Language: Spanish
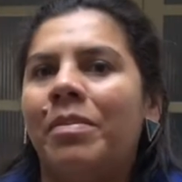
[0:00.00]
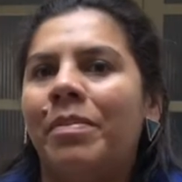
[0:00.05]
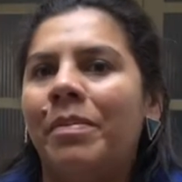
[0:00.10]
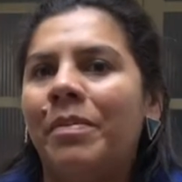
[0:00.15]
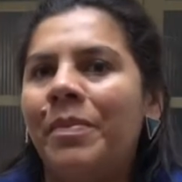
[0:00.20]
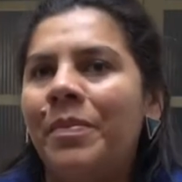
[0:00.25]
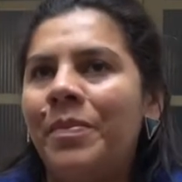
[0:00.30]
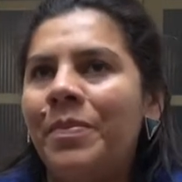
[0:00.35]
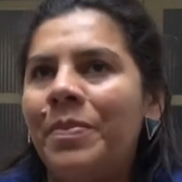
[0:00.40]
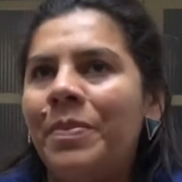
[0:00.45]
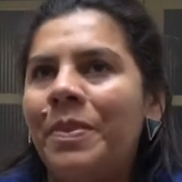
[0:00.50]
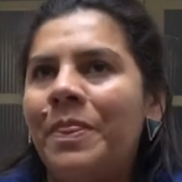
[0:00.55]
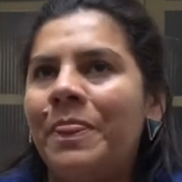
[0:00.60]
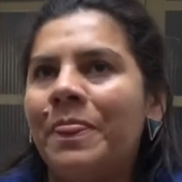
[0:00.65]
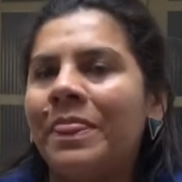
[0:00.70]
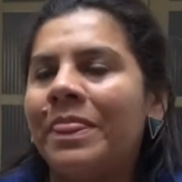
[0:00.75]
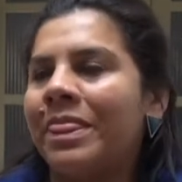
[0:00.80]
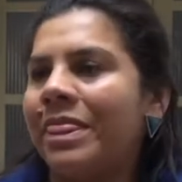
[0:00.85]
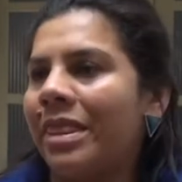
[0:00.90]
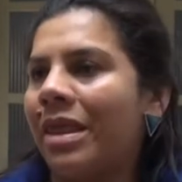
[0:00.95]

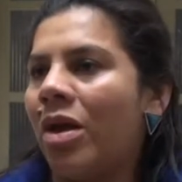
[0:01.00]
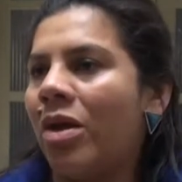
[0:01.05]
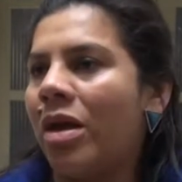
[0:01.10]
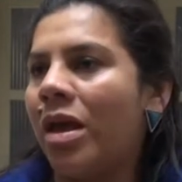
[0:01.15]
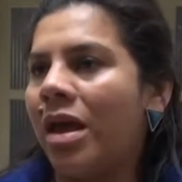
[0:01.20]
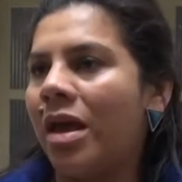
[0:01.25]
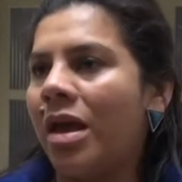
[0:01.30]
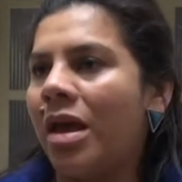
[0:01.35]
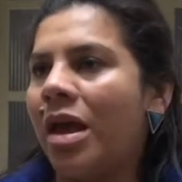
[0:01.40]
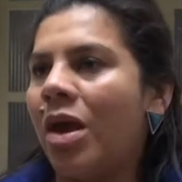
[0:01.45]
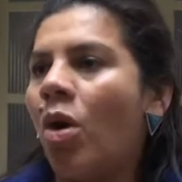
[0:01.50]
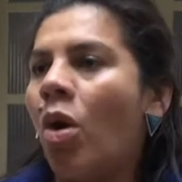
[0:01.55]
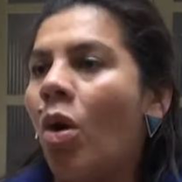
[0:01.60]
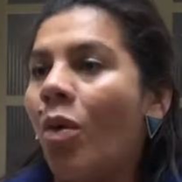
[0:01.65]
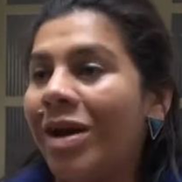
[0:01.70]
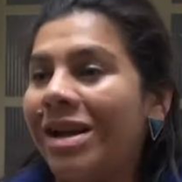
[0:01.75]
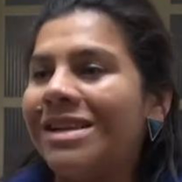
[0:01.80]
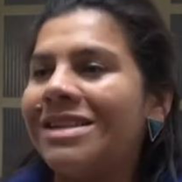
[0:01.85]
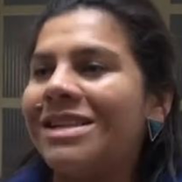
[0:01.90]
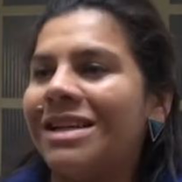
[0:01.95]
mm, eh,
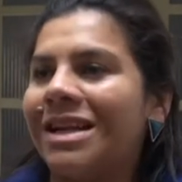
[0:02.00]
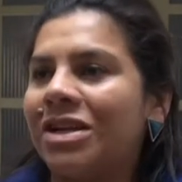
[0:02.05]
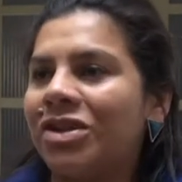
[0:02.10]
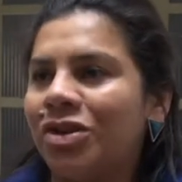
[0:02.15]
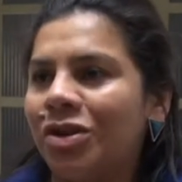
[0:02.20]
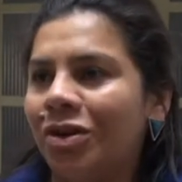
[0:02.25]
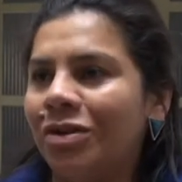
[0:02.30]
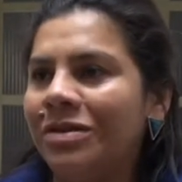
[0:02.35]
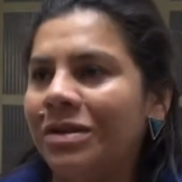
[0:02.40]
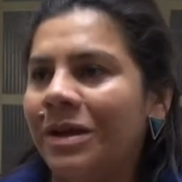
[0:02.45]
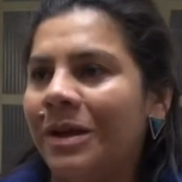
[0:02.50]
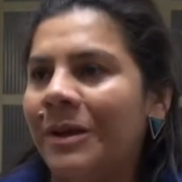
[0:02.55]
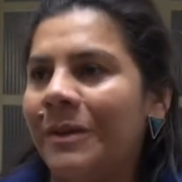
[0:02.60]
Jóvenes en Acción,